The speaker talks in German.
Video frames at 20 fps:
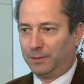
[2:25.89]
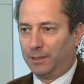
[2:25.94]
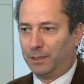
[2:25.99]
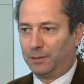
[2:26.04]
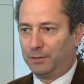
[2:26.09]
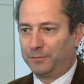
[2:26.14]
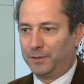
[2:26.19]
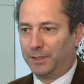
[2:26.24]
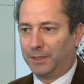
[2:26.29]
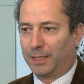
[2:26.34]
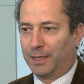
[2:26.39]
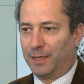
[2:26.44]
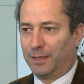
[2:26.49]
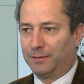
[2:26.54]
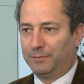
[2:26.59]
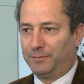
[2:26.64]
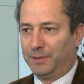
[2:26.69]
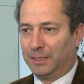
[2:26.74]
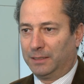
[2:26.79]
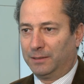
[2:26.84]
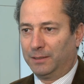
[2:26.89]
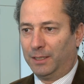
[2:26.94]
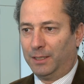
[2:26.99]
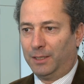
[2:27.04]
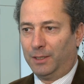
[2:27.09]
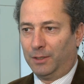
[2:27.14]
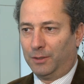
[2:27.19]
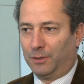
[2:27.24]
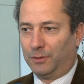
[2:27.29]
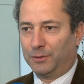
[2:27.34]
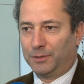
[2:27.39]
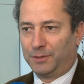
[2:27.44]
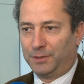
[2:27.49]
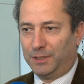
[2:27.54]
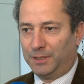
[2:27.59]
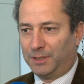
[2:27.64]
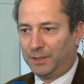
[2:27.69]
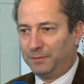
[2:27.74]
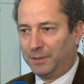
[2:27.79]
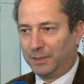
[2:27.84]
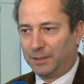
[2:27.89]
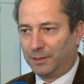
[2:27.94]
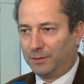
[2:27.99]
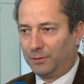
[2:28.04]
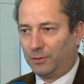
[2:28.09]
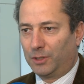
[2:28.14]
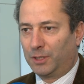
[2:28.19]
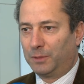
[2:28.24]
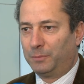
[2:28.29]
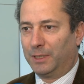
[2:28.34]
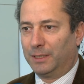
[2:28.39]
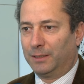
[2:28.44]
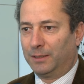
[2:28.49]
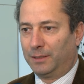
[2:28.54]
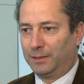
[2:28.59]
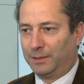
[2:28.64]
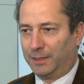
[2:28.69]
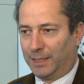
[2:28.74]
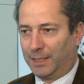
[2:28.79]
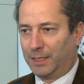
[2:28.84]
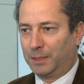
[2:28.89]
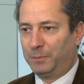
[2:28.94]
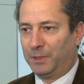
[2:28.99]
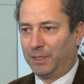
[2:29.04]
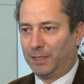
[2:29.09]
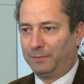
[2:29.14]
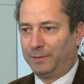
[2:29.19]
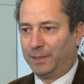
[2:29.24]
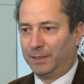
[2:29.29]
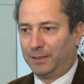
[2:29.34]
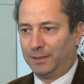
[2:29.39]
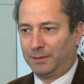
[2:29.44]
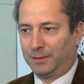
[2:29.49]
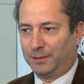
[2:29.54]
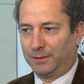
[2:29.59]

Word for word: die aufgetragen wird und diese wird dann noch einmal nachbearbeitet.